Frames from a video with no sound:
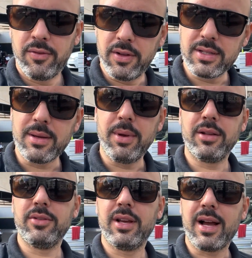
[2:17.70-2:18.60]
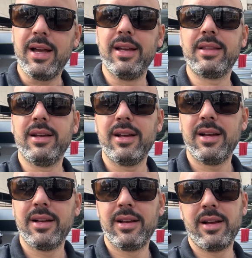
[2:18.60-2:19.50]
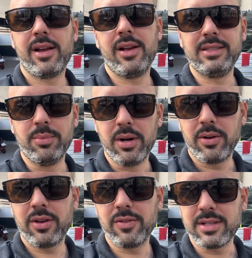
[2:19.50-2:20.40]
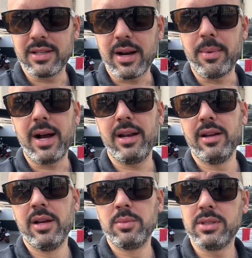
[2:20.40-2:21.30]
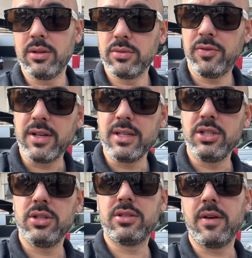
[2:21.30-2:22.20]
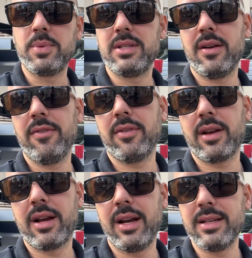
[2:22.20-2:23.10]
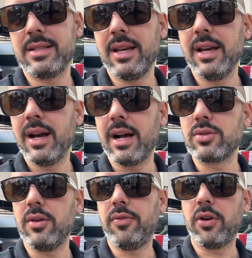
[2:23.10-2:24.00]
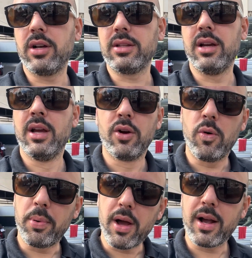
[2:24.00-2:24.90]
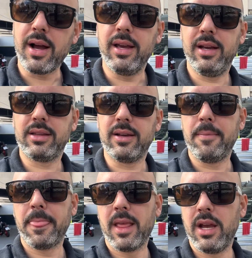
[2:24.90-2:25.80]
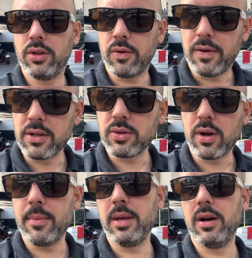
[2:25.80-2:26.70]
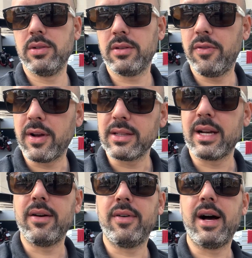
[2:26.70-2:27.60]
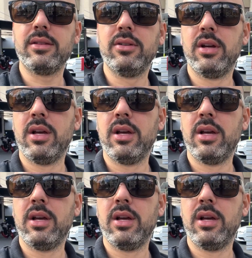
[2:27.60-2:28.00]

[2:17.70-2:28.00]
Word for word: financiamento de carreta esse banco que você trabalha, senão não faz sentido, você vai precisar crescer a sua frota, comprar uma carreta, renovar o seu caminhão, você vai ficar travado.